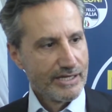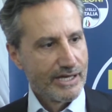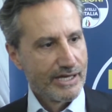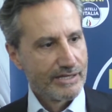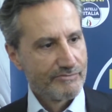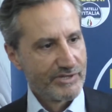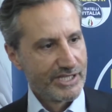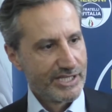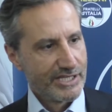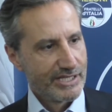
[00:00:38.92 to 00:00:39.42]

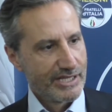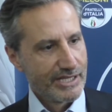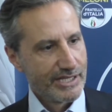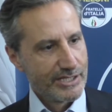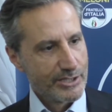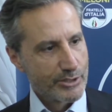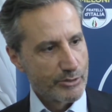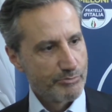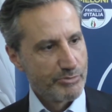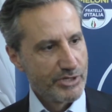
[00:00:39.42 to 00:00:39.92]
venire in
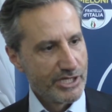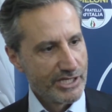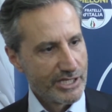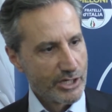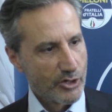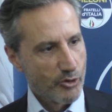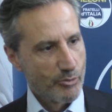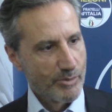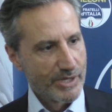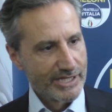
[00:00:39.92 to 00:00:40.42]
Irpini e
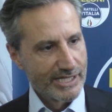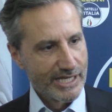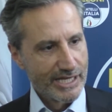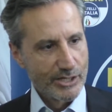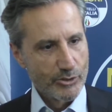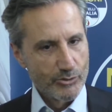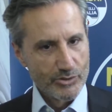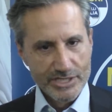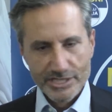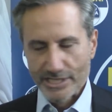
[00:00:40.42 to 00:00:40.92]
comandare
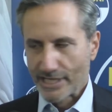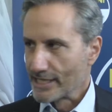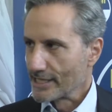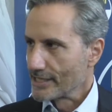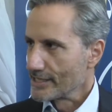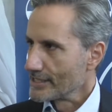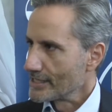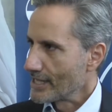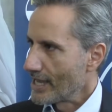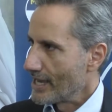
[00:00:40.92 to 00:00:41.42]
con i
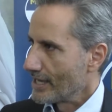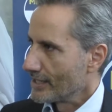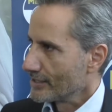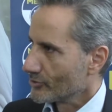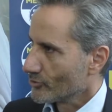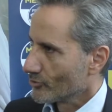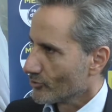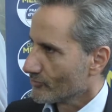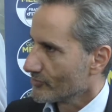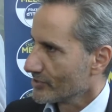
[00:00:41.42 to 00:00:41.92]
salernitani,
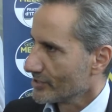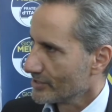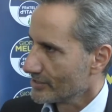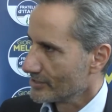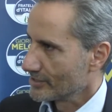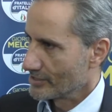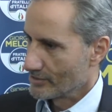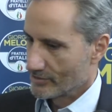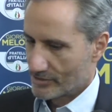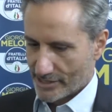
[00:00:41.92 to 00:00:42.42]
no?
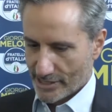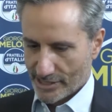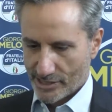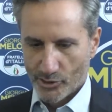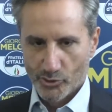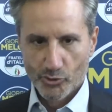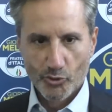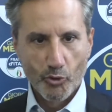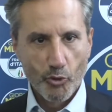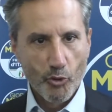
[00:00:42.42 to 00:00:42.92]
vedete che tenta
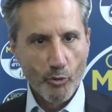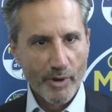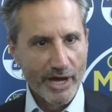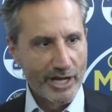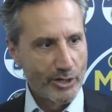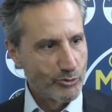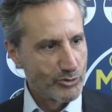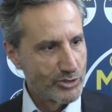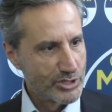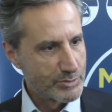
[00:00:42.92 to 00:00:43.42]
di
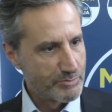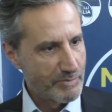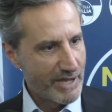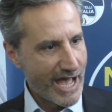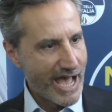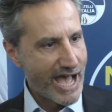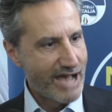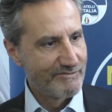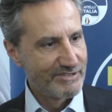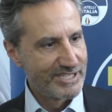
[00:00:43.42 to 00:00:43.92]
occupare ogni
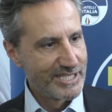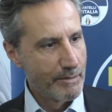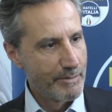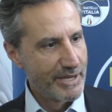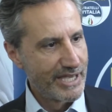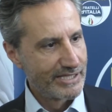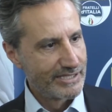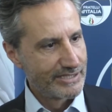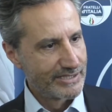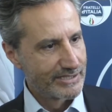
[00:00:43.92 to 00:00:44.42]
spazio,
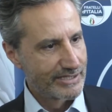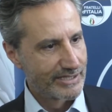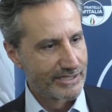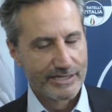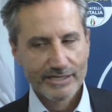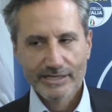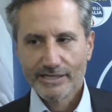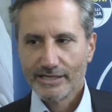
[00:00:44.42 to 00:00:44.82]
avidamente